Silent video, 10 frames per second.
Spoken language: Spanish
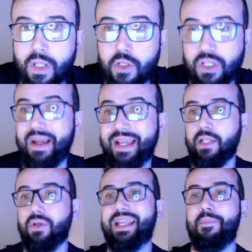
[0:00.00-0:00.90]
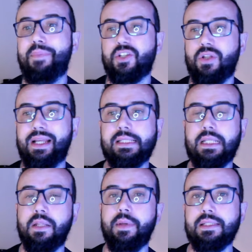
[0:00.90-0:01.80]
Se imagino que la persona que
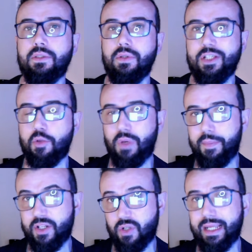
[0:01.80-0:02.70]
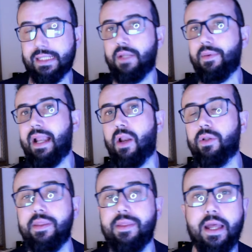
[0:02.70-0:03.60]
escribe esto es como la persona que escribe la
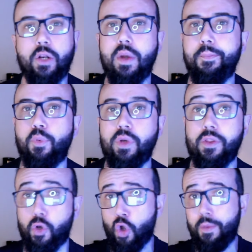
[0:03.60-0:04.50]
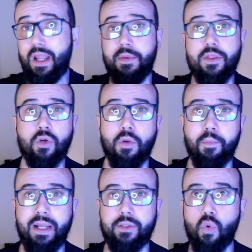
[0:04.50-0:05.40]
noticia de Rubén Pulido. No ve el vídeo
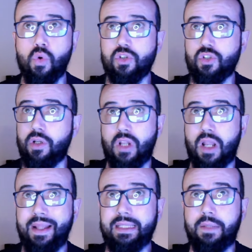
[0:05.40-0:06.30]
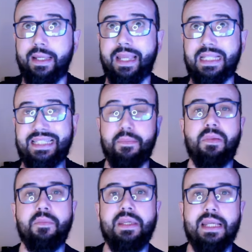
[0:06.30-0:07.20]
completo. Uno solamente ve que está
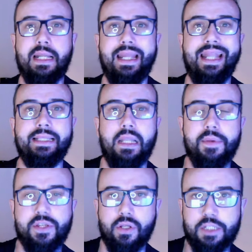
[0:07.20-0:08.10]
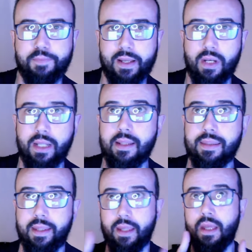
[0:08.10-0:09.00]
Pepa Millán en televisión española y
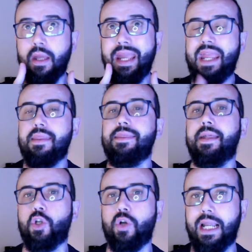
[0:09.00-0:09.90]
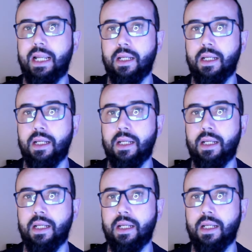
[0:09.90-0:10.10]
dice, encerrona.